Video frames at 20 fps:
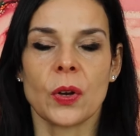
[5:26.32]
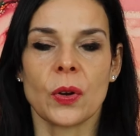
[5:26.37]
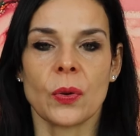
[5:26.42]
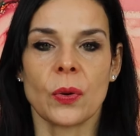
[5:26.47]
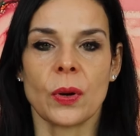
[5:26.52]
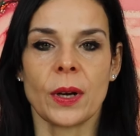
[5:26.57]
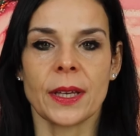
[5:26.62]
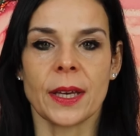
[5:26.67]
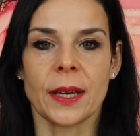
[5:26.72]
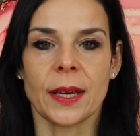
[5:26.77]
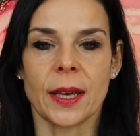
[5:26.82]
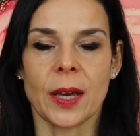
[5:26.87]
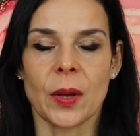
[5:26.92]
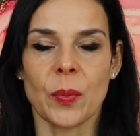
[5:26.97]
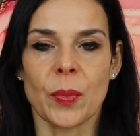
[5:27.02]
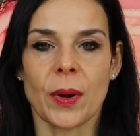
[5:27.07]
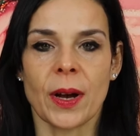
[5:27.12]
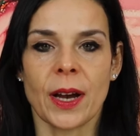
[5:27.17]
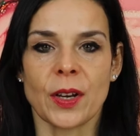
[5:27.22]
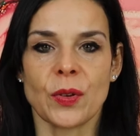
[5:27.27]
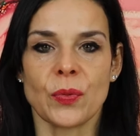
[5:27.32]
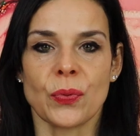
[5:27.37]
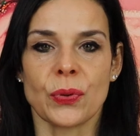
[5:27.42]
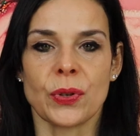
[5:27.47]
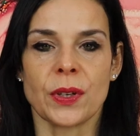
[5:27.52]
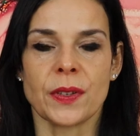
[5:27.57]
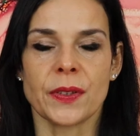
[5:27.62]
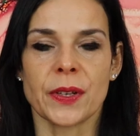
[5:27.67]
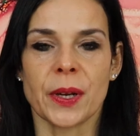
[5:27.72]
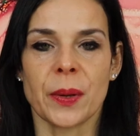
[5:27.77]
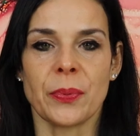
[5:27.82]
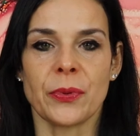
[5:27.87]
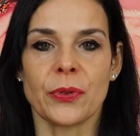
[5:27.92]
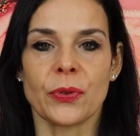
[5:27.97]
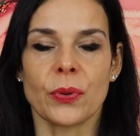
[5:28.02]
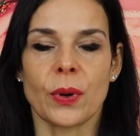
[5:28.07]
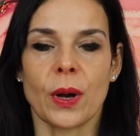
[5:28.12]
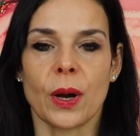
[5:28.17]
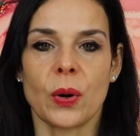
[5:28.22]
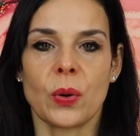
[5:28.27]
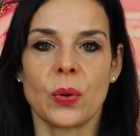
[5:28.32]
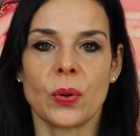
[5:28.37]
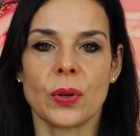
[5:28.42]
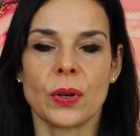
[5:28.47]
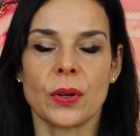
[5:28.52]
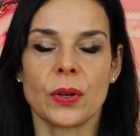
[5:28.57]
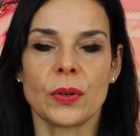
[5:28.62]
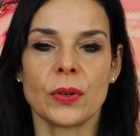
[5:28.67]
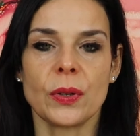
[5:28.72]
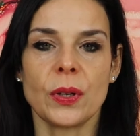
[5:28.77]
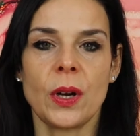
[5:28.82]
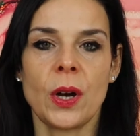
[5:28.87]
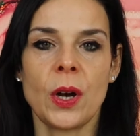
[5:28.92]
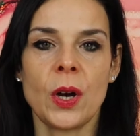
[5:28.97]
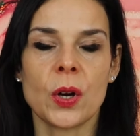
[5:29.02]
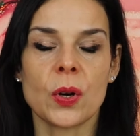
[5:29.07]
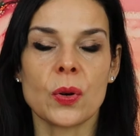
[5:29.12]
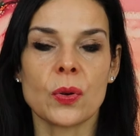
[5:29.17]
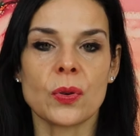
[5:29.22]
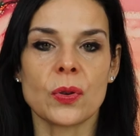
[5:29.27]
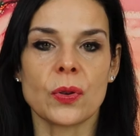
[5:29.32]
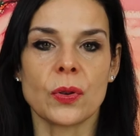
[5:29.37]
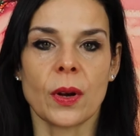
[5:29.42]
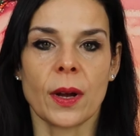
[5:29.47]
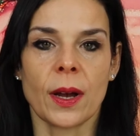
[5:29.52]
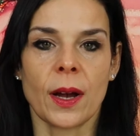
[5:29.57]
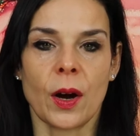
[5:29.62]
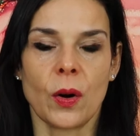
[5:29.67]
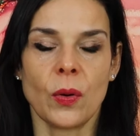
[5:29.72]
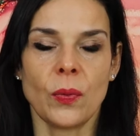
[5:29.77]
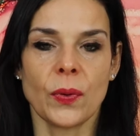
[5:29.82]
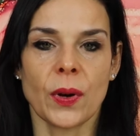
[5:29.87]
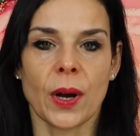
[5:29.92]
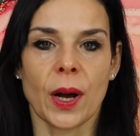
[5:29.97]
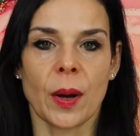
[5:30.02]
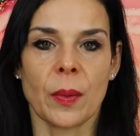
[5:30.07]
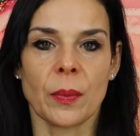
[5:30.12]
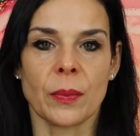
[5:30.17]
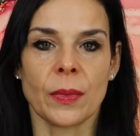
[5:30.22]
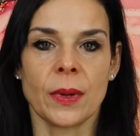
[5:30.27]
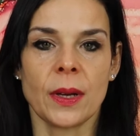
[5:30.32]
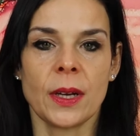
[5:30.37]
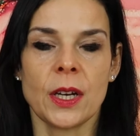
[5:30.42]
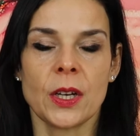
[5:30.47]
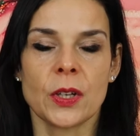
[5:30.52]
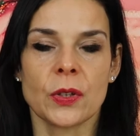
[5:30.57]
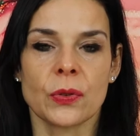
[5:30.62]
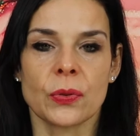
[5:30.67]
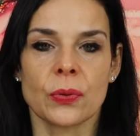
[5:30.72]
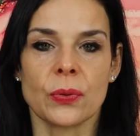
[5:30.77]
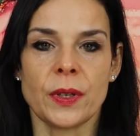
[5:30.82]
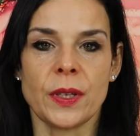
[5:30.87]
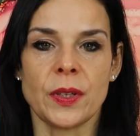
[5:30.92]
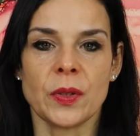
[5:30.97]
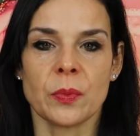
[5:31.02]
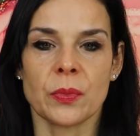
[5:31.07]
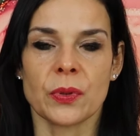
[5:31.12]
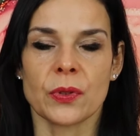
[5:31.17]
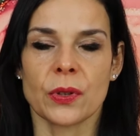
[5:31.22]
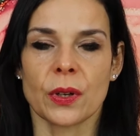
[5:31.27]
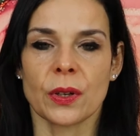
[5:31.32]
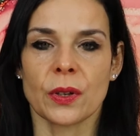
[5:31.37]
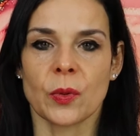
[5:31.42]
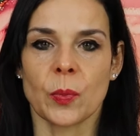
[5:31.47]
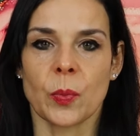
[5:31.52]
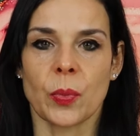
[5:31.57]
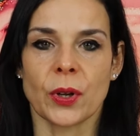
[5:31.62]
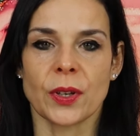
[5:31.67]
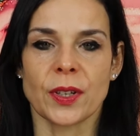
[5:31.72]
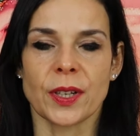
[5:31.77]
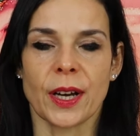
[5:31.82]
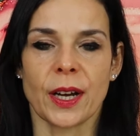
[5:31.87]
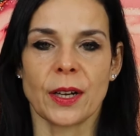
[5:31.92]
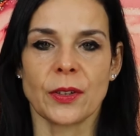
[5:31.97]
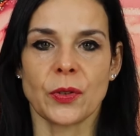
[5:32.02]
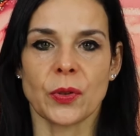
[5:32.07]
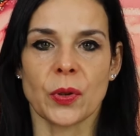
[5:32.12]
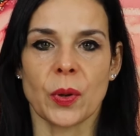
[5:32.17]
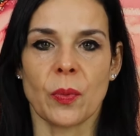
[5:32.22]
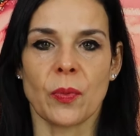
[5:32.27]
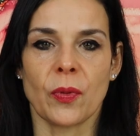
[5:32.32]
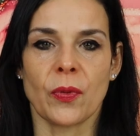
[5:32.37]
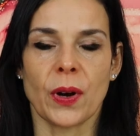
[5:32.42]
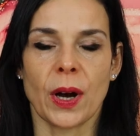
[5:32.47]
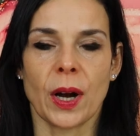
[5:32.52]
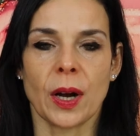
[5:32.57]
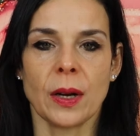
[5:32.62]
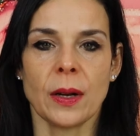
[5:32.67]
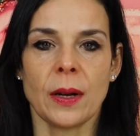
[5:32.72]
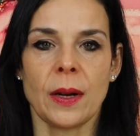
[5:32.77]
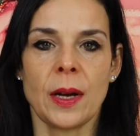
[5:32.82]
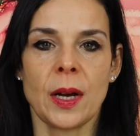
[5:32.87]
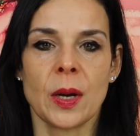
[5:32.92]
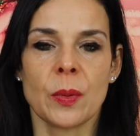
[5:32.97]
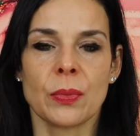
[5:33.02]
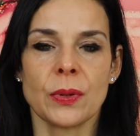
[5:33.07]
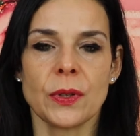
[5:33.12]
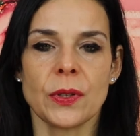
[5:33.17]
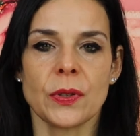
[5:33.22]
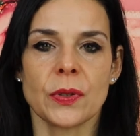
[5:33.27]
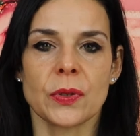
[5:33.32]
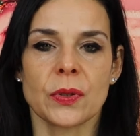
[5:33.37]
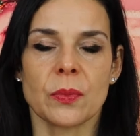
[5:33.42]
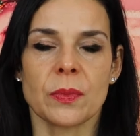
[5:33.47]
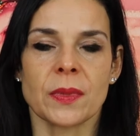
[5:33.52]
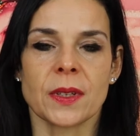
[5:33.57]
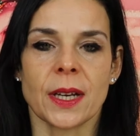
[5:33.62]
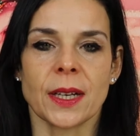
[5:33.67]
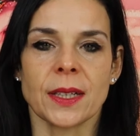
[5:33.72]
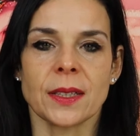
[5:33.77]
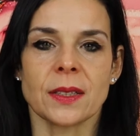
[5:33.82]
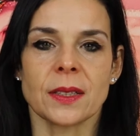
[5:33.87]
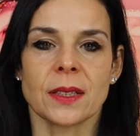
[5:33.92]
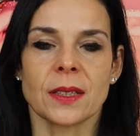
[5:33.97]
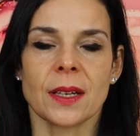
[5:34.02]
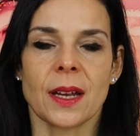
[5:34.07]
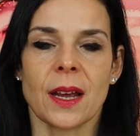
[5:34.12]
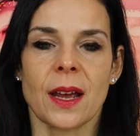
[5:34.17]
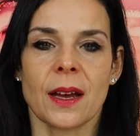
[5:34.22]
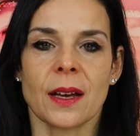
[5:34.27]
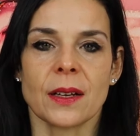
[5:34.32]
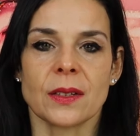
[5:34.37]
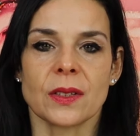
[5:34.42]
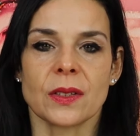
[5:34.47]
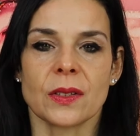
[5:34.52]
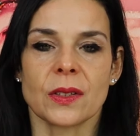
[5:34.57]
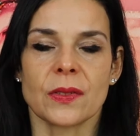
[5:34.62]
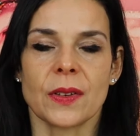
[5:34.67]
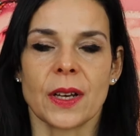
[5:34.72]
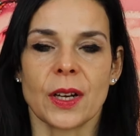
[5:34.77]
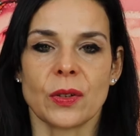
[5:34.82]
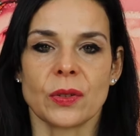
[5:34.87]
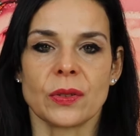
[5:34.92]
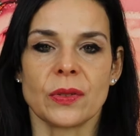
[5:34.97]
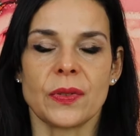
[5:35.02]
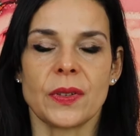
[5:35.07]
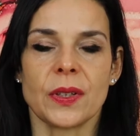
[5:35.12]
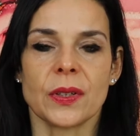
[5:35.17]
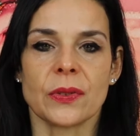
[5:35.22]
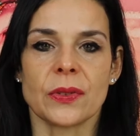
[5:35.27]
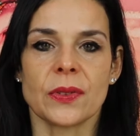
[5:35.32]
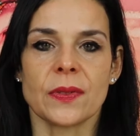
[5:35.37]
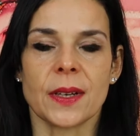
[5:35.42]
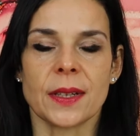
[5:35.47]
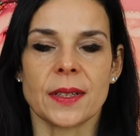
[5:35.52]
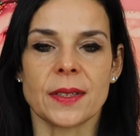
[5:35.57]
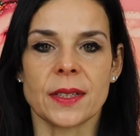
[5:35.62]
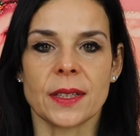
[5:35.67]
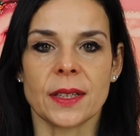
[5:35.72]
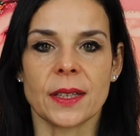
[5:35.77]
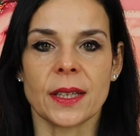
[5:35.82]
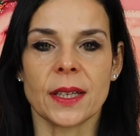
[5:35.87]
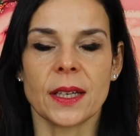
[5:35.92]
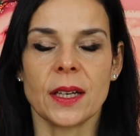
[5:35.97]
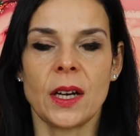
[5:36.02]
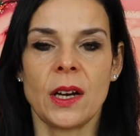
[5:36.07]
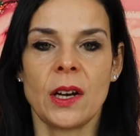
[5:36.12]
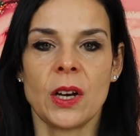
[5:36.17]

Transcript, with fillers: neue Gegebenheiten für dich selbst zu erkunden und neue Aufgaben zu diesem besonderen Portal zu empfangen bis zum 6.01.2024.